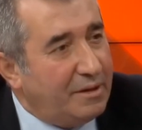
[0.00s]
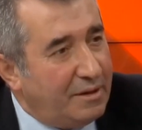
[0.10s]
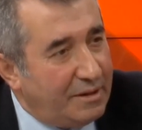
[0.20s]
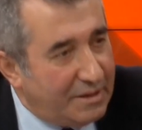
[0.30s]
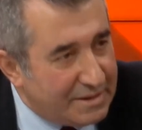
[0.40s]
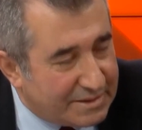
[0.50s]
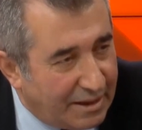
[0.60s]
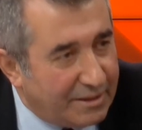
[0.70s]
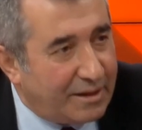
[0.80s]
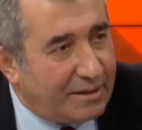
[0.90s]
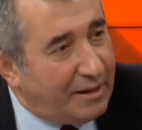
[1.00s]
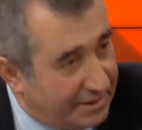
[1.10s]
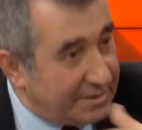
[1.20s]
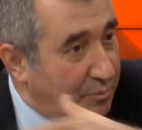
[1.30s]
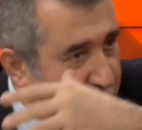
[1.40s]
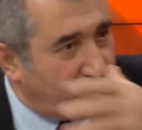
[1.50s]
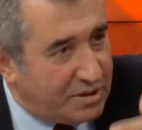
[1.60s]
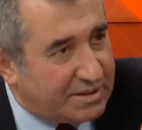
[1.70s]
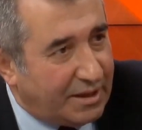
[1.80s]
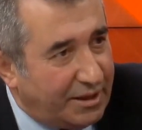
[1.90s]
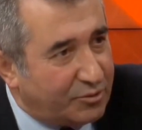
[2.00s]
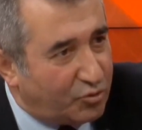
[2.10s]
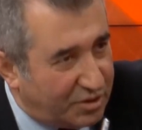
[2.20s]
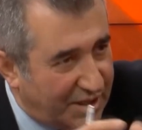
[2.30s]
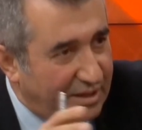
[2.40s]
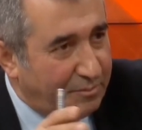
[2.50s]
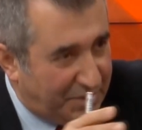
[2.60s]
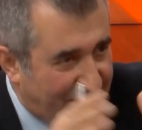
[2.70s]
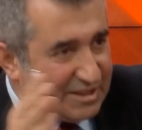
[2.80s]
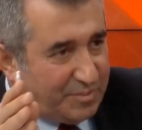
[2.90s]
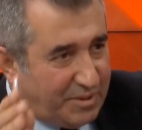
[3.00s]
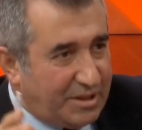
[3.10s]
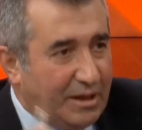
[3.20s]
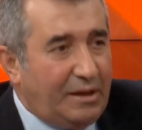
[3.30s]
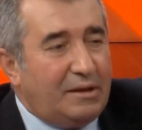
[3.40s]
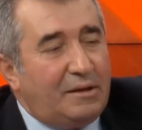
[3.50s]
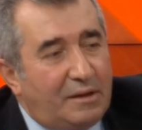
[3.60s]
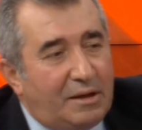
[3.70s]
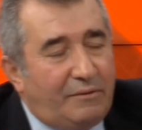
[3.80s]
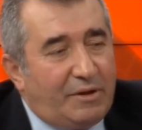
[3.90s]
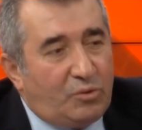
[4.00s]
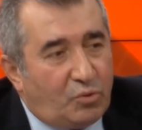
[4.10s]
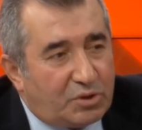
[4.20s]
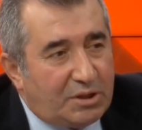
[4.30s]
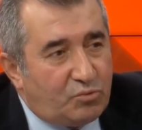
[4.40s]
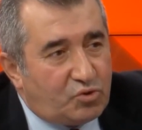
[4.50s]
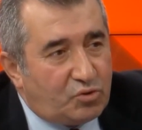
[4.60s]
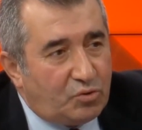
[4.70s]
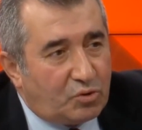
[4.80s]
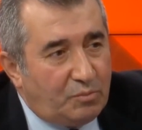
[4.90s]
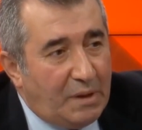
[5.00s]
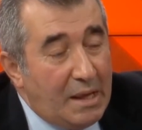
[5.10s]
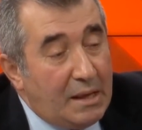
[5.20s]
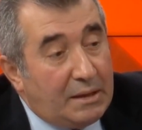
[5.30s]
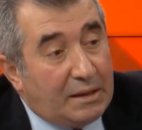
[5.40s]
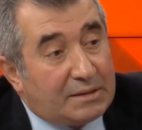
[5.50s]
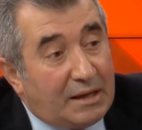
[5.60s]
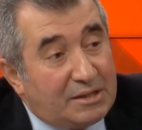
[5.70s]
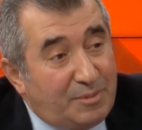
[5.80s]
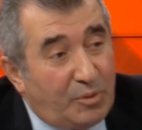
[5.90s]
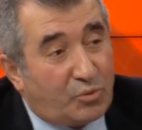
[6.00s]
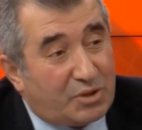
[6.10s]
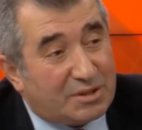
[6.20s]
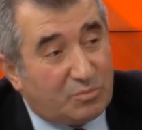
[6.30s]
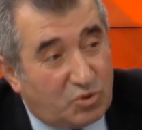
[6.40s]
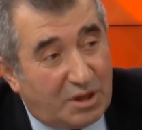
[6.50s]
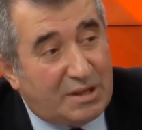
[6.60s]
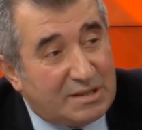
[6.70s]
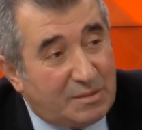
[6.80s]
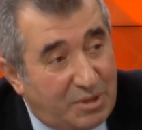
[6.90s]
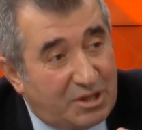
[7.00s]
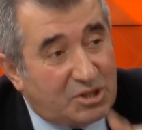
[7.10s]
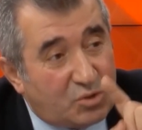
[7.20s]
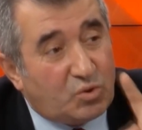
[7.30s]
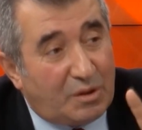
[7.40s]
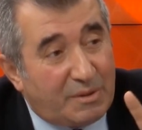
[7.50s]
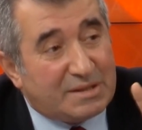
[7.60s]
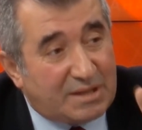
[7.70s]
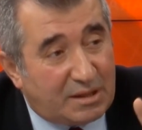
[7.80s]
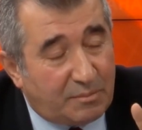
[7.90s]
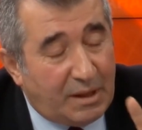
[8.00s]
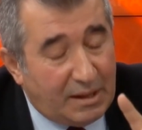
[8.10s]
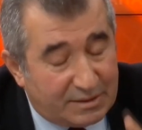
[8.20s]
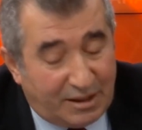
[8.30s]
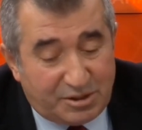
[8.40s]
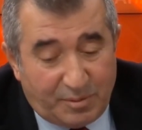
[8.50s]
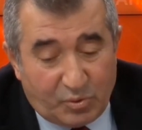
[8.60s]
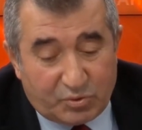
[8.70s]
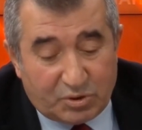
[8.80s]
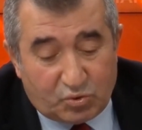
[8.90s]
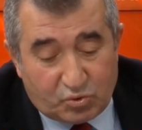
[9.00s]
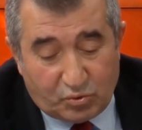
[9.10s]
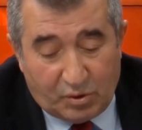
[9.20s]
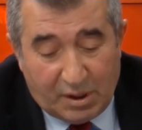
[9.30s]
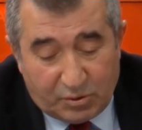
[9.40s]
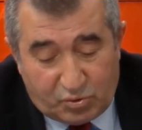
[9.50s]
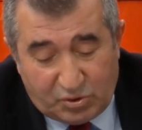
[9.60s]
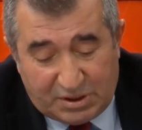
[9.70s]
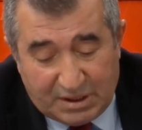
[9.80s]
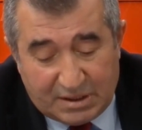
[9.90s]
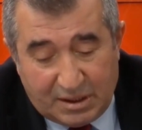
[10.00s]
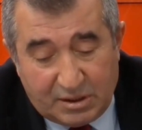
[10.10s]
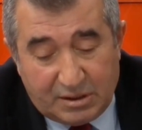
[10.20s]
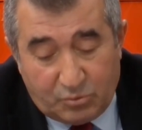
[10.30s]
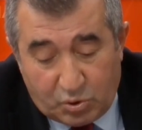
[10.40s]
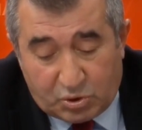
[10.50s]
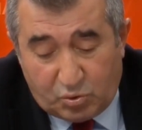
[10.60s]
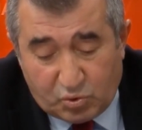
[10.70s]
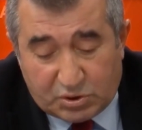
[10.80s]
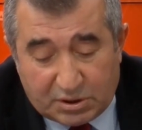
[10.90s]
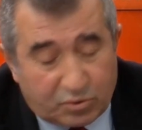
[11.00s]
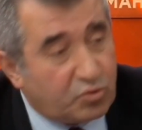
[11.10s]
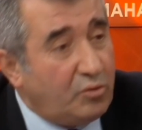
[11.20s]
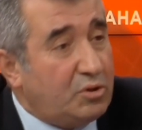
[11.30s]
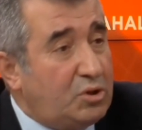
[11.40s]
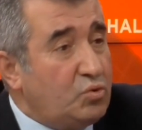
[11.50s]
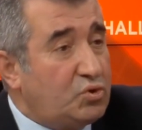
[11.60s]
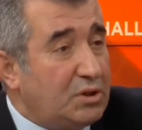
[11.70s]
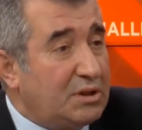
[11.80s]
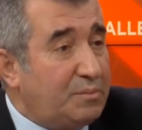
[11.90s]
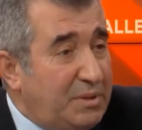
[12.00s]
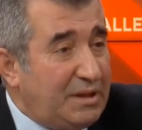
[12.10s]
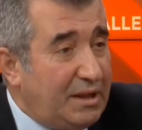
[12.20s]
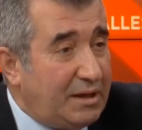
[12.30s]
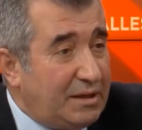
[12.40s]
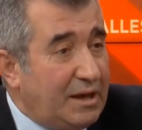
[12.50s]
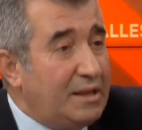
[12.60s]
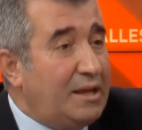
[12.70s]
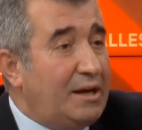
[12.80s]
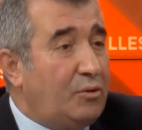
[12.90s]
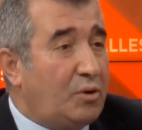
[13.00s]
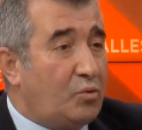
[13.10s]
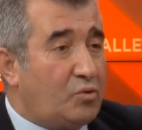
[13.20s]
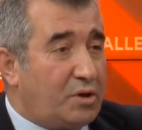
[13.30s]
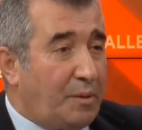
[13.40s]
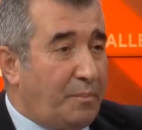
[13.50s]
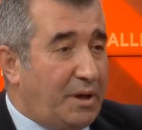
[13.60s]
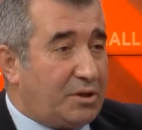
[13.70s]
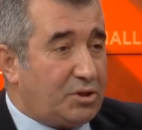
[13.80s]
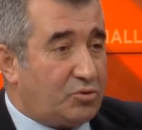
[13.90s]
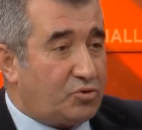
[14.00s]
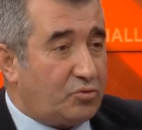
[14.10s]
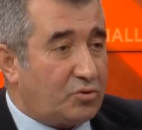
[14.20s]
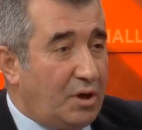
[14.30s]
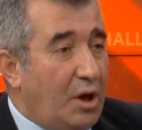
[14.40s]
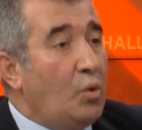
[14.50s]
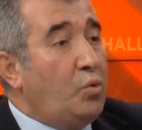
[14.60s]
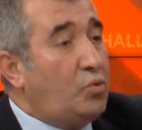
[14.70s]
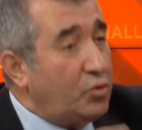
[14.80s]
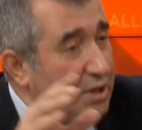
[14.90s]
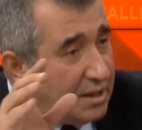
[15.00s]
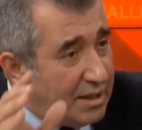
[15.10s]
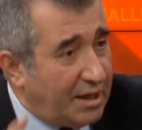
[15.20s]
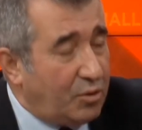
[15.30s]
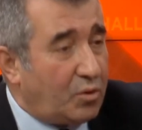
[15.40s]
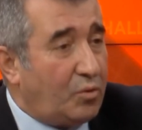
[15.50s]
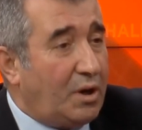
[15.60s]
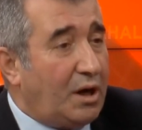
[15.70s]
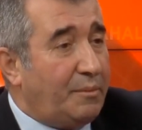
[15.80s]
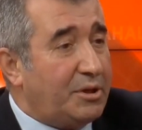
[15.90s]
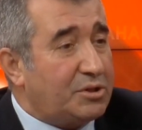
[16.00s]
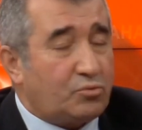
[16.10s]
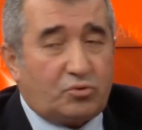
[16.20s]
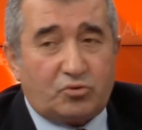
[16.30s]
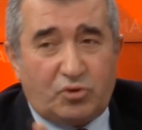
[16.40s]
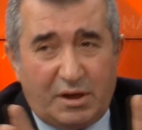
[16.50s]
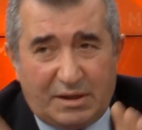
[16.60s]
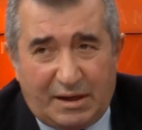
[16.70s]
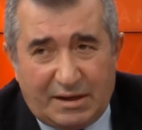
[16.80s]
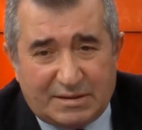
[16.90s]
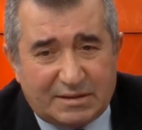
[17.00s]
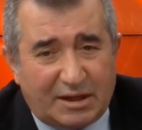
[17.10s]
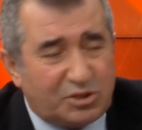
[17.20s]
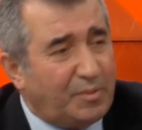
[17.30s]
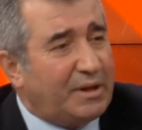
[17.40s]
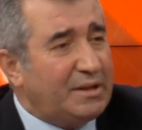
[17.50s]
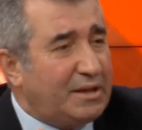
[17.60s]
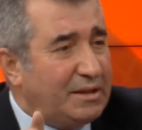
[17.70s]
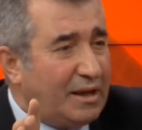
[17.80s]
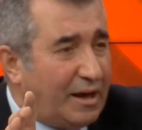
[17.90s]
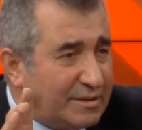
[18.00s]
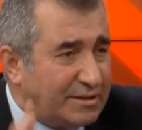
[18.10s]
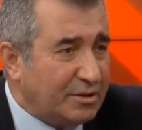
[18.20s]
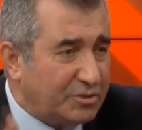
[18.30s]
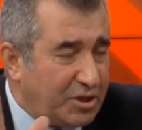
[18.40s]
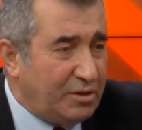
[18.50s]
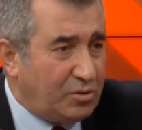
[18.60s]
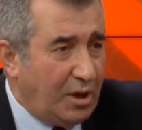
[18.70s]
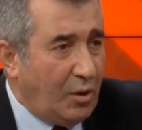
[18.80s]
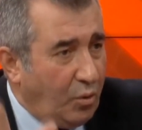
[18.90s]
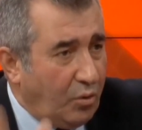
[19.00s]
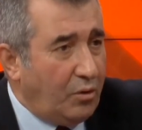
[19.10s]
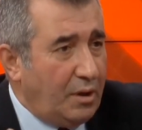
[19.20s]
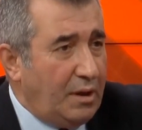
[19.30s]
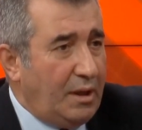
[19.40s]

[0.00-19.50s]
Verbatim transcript: e, insanları aslında bu tür insanlar Türkiye'nin bir resmini de e, veriyor diye düşünüyorum. Ya tartışma noktası, müsaadenizle bir iki şey söylemek isterim. Tartışma noktası şu, Türkiye'de 200 yıldır, son 200 yıldır birileri kendilerine göre hukuk yapmaya çalışıyor. Hukuku kendilerine göre uyarlamaya çalışıyor. Şu anki anayasa tartışmalarındaki de asıl şey o.